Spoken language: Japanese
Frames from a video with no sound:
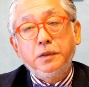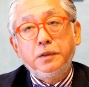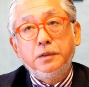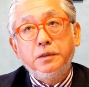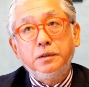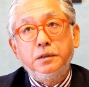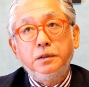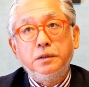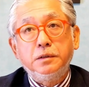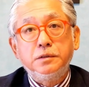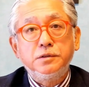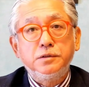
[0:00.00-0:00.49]

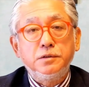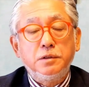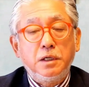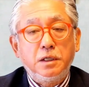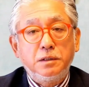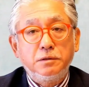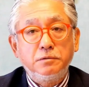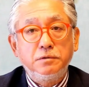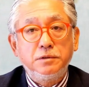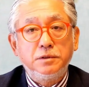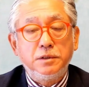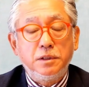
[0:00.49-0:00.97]

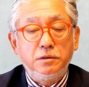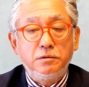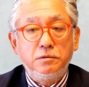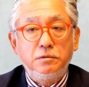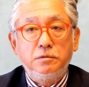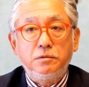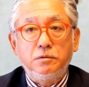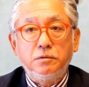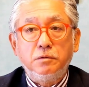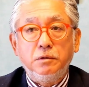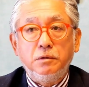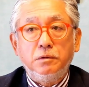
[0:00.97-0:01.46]

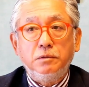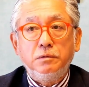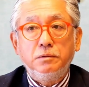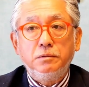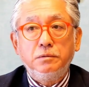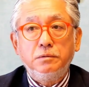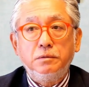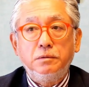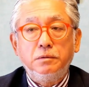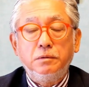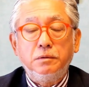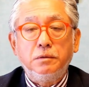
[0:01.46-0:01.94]

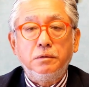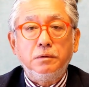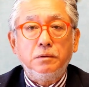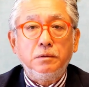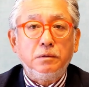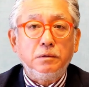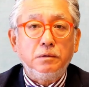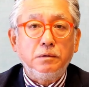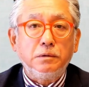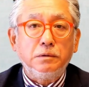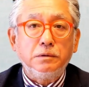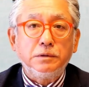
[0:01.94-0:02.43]

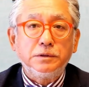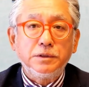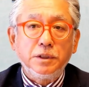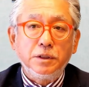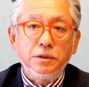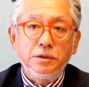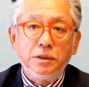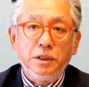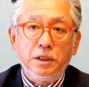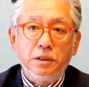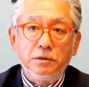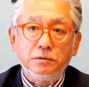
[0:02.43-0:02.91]

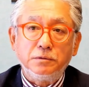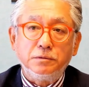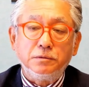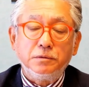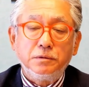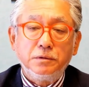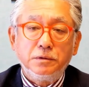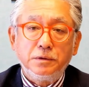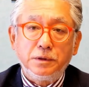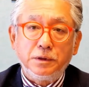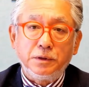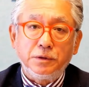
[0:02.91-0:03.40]
SRZ1200 っ
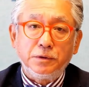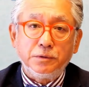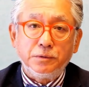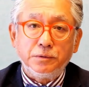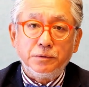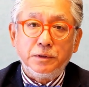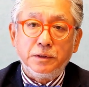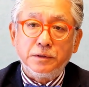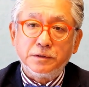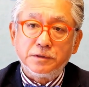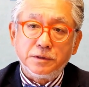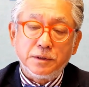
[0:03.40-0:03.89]
てい
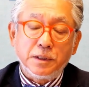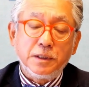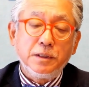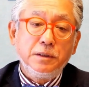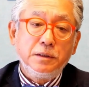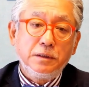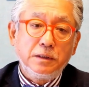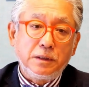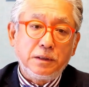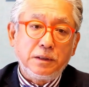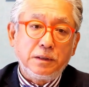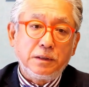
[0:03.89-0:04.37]
うです
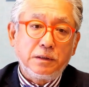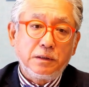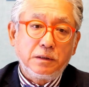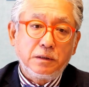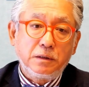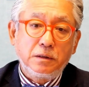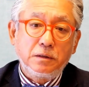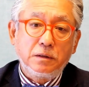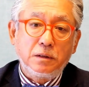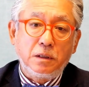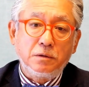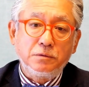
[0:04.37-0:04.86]
ね
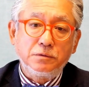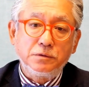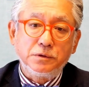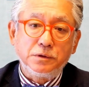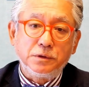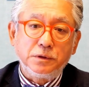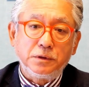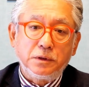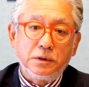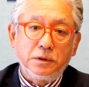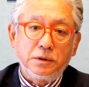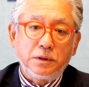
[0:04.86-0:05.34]
革
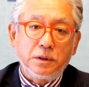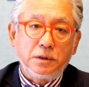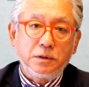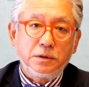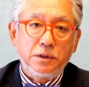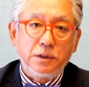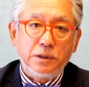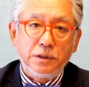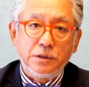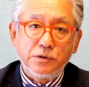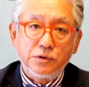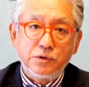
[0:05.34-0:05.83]
新型
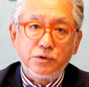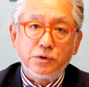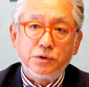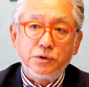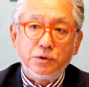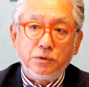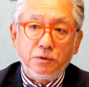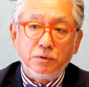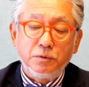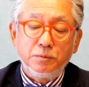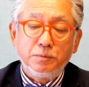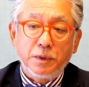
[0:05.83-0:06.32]
軽水
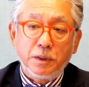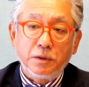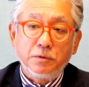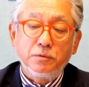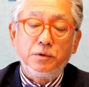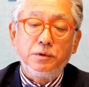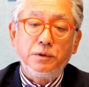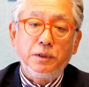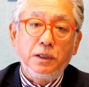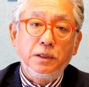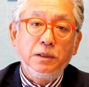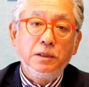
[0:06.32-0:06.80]
炉、まあ、
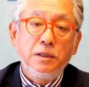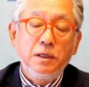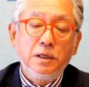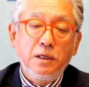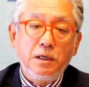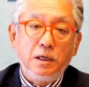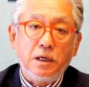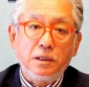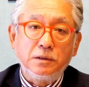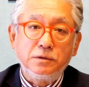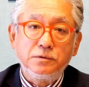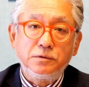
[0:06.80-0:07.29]
これは
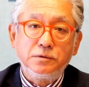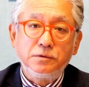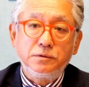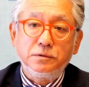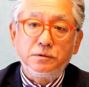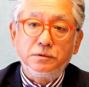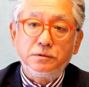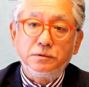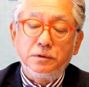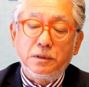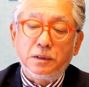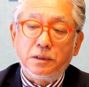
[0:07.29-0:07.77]
圧
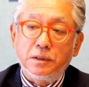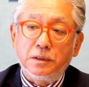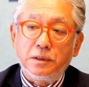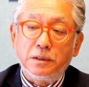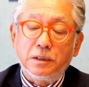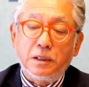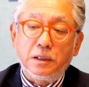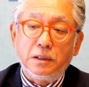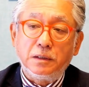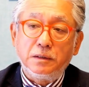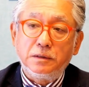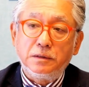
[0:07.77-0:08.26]

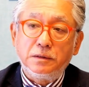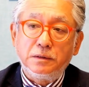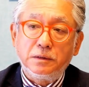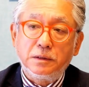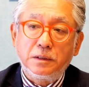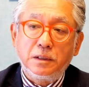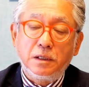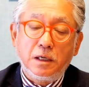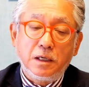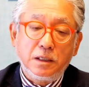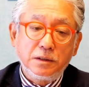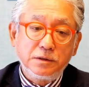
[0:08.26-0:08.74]

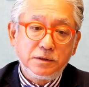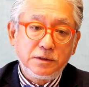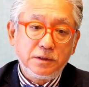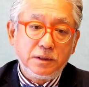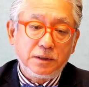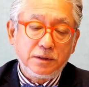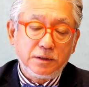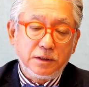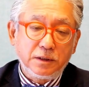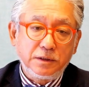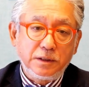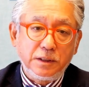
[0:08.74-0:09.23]
加圧
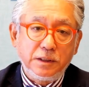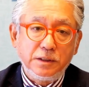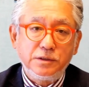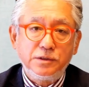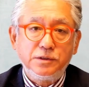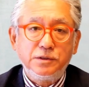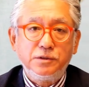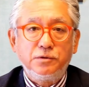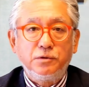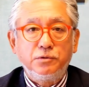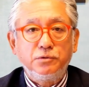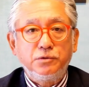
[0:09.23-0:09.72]
型軽水炉と